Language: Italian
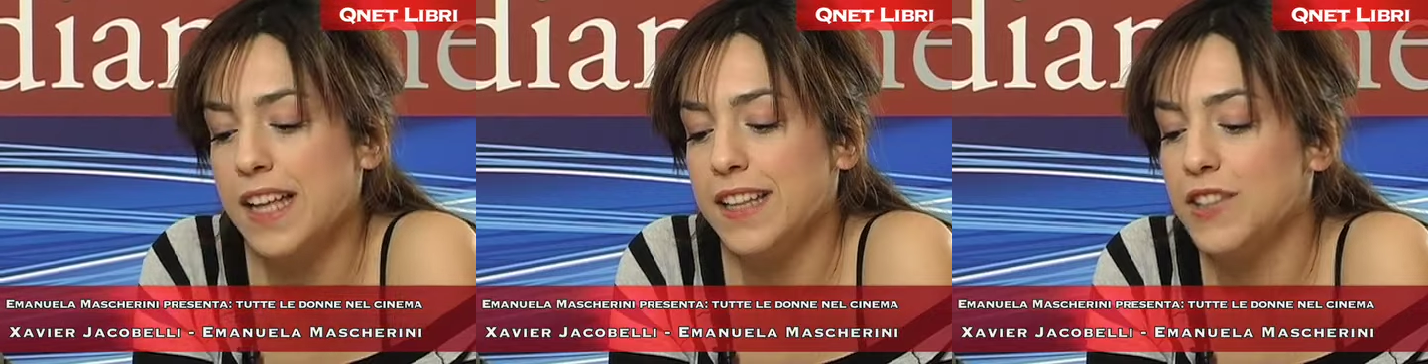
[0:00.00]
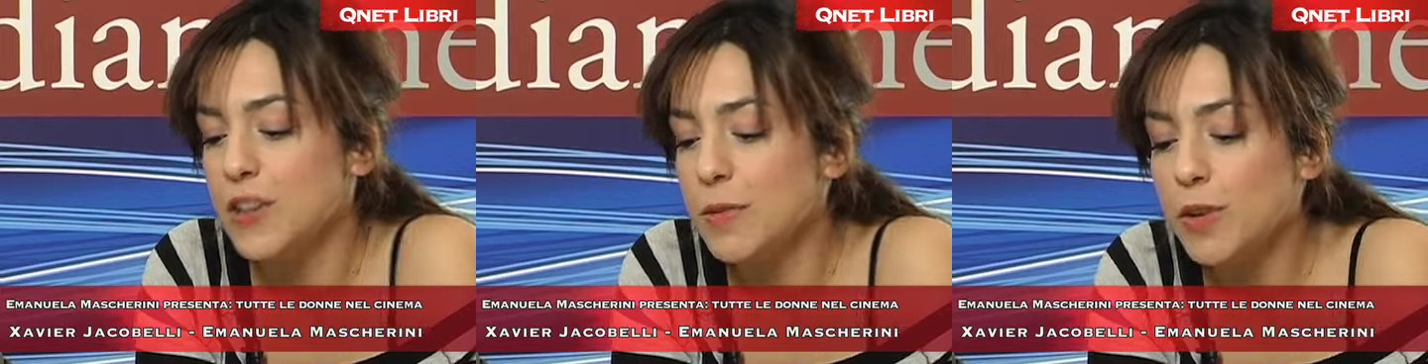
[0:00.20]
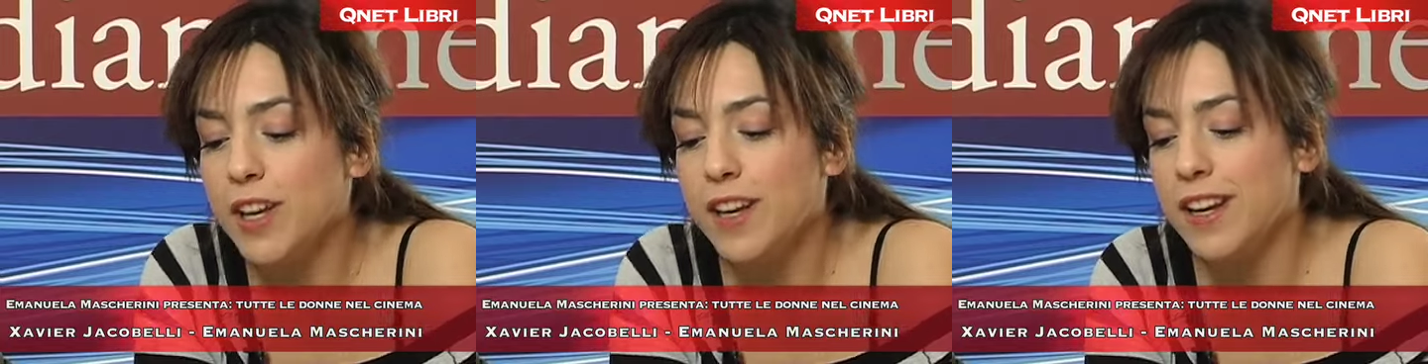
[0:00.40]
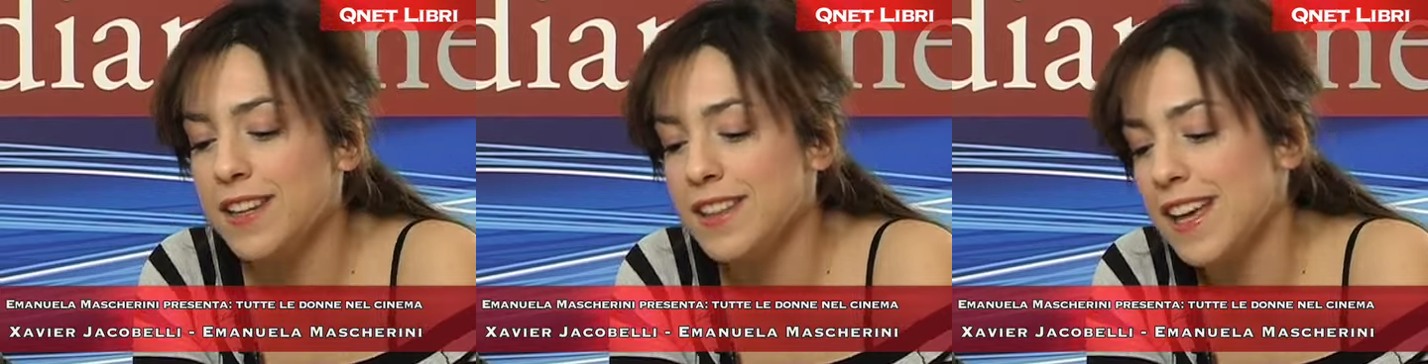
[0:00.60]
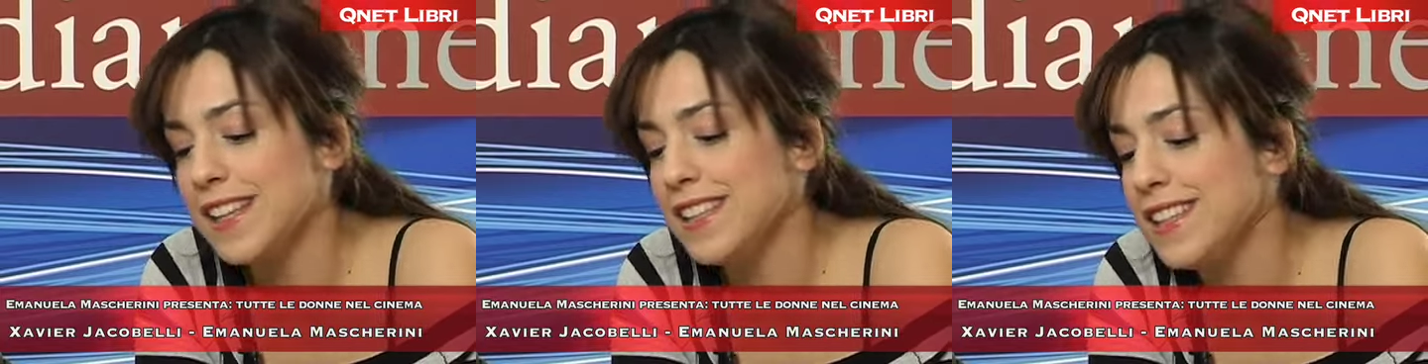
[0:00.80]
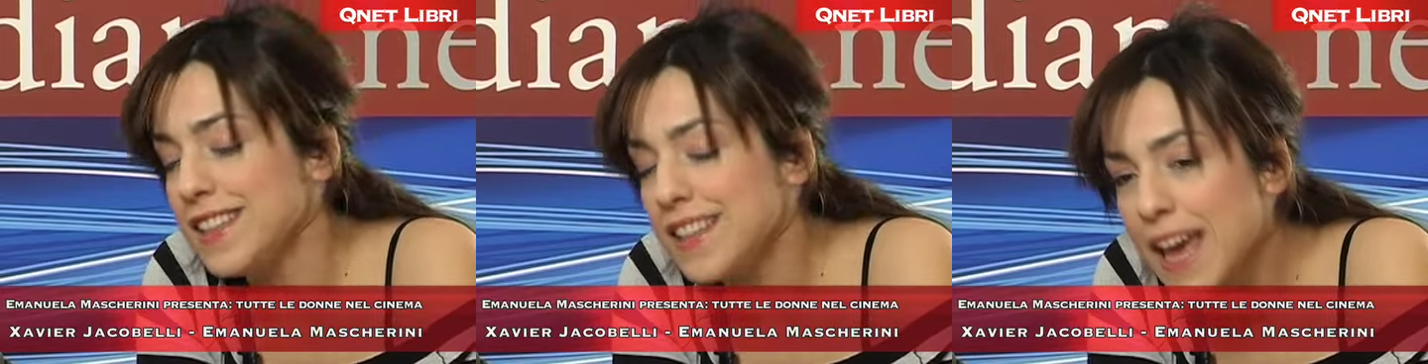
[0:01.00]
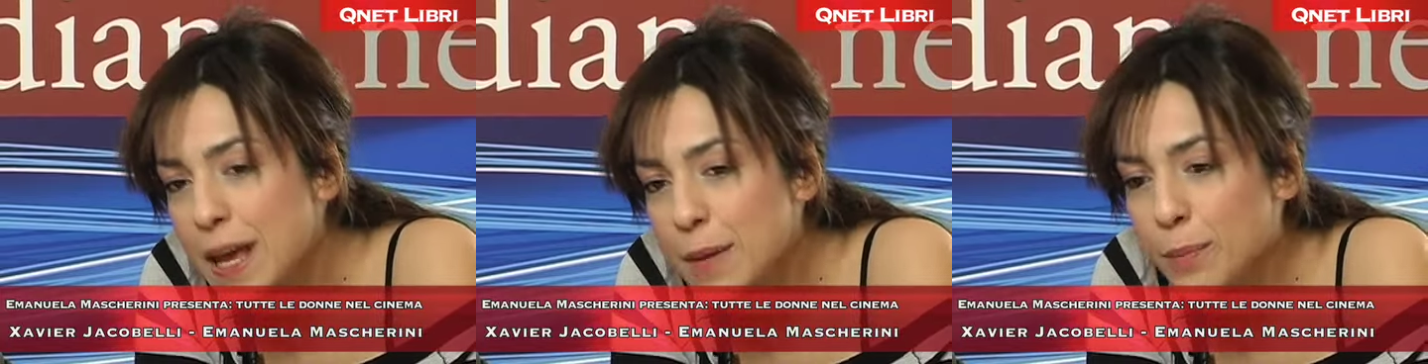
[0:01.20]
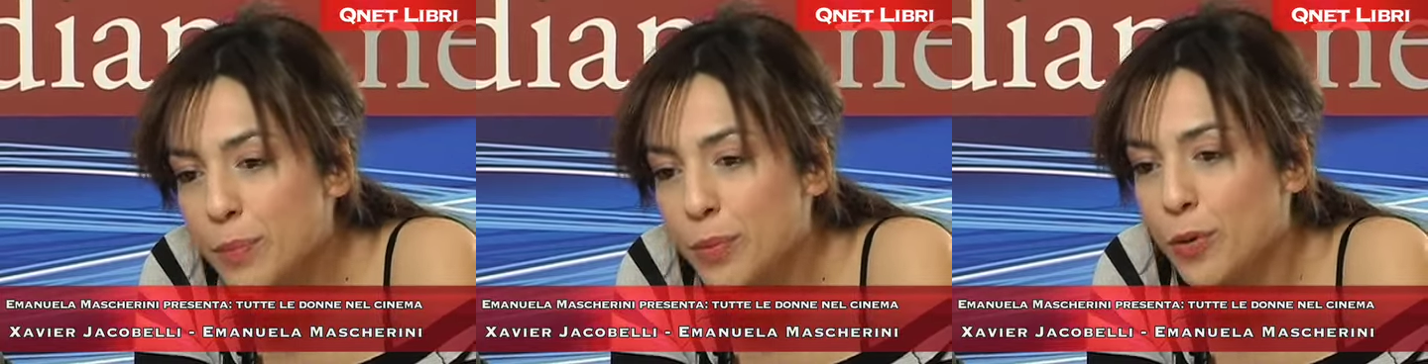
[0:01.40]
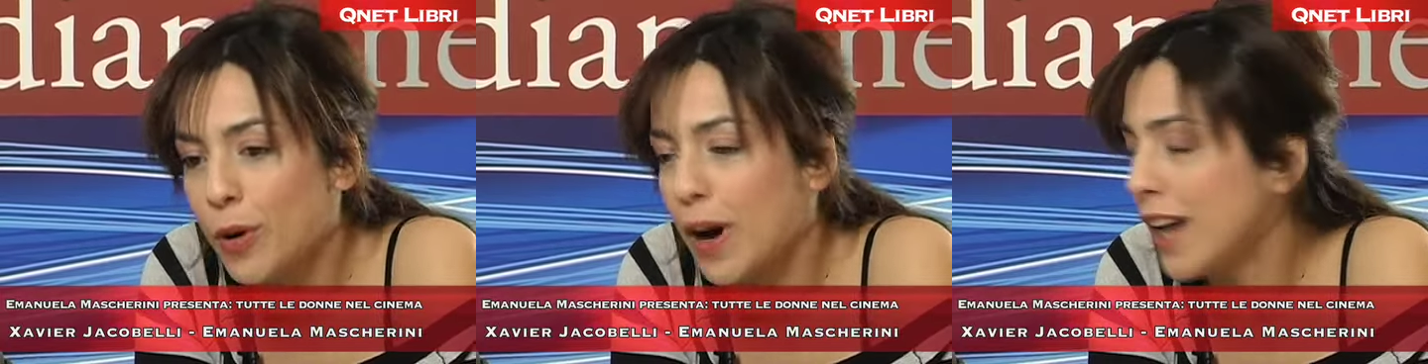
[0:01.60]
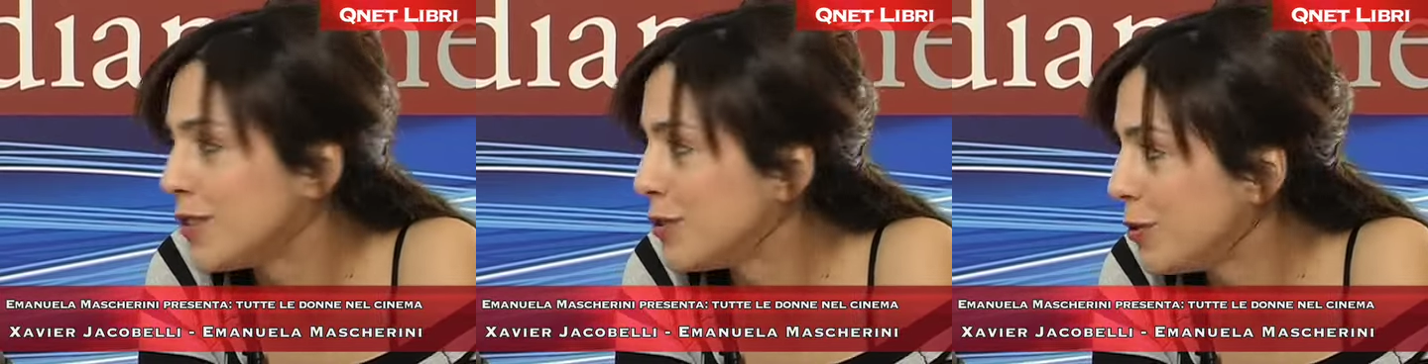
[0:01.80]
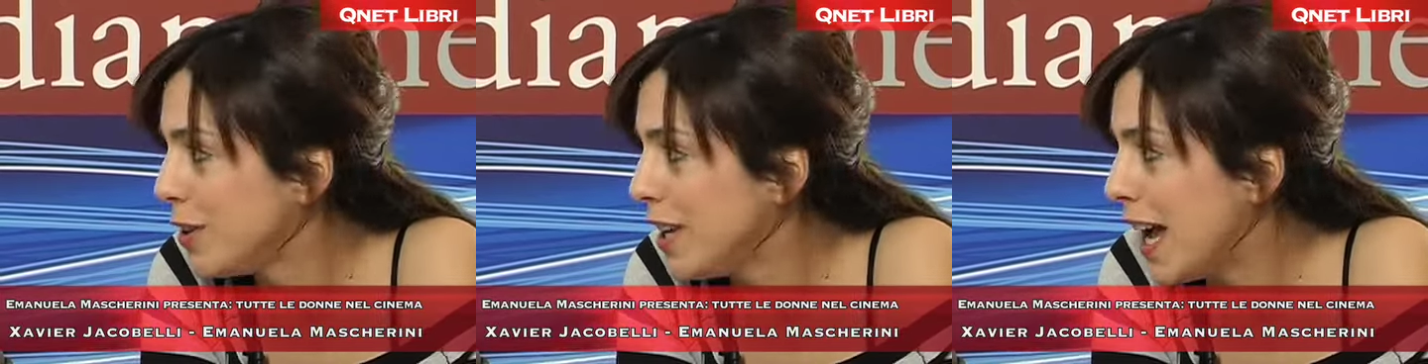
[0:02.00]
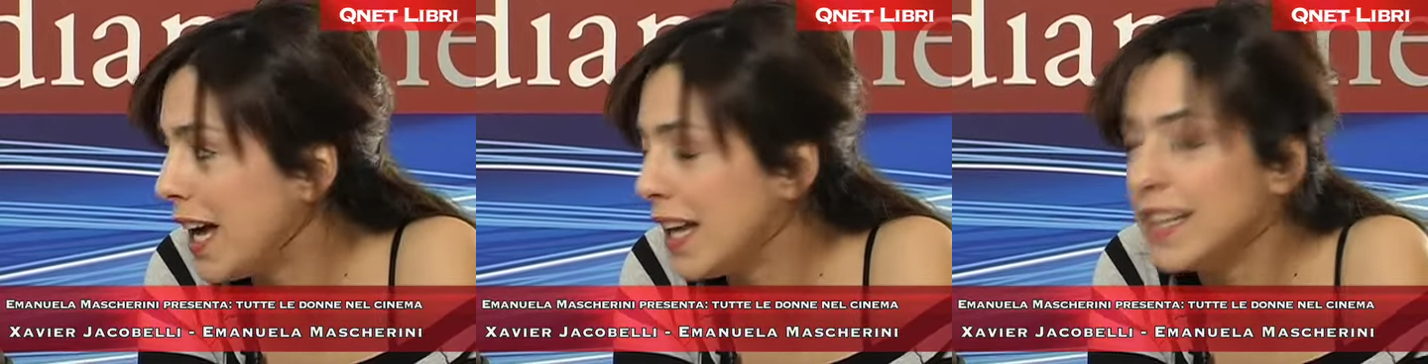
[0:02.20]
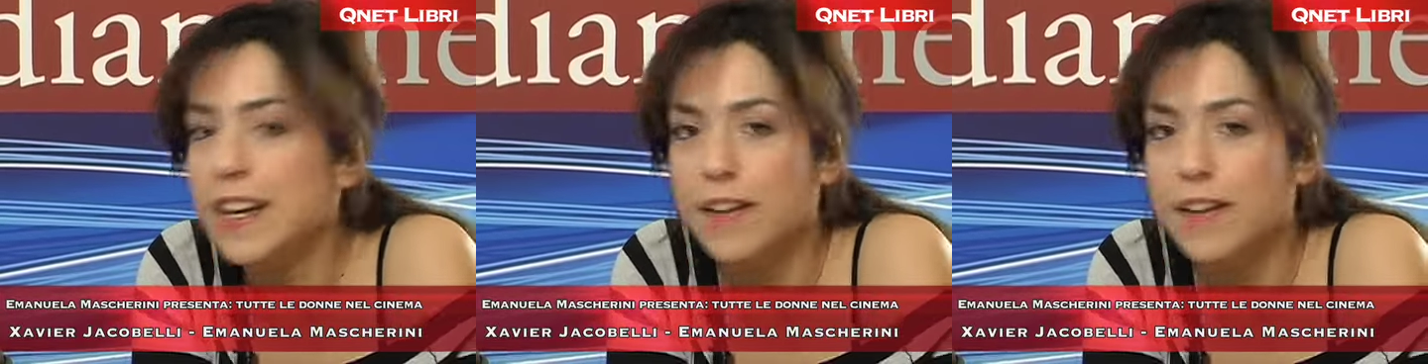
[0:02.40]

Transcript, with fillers: diciamo che nei ritagli di tempo attoriali,